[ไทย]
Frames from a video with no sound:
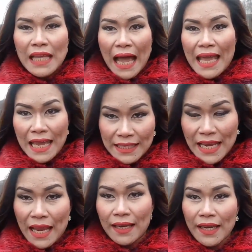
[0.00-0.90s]
สาเห
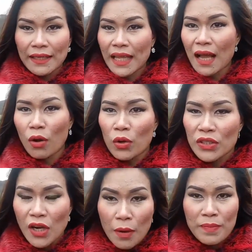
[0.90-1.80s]
ตุใหญ่เลยนะ ถ้า
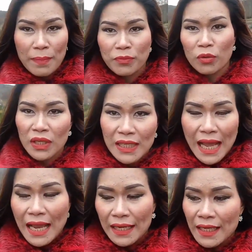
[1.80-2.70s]
คุณยอมรับตรงนี้
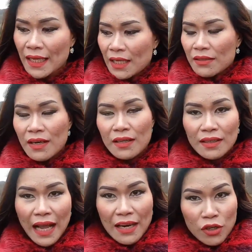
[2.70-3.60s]
ได้เรื่อง
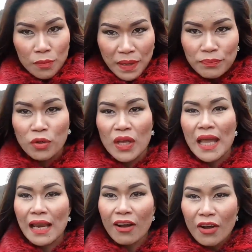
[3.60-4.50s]
การยอมรับตัว
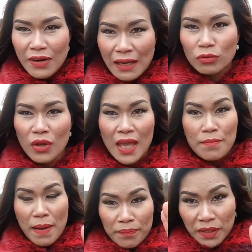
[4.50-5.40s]
เองแล้วก็รักตัวเอ
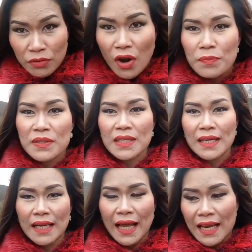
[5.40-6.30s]
งแบบ
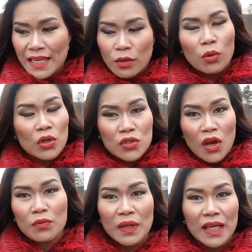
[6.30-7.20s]
100%นะคะนี่ครูก็
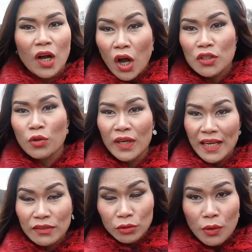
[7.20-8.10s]
สอนไว้ในคอร์ส ก
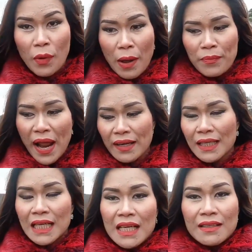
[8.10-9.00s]
ดแรงดูดกับความรัก
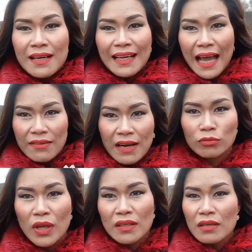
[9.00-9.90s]
เรื่องการ
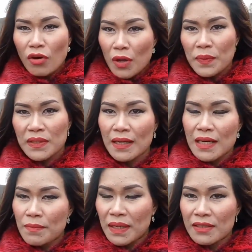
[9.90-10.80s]
รักตัวเอง 100%
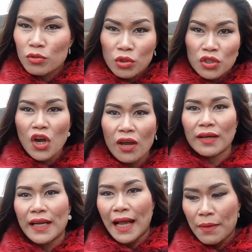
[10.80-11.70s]
นี่มันสุดยอด
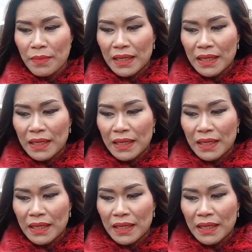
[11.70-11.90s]
เลยนะคะ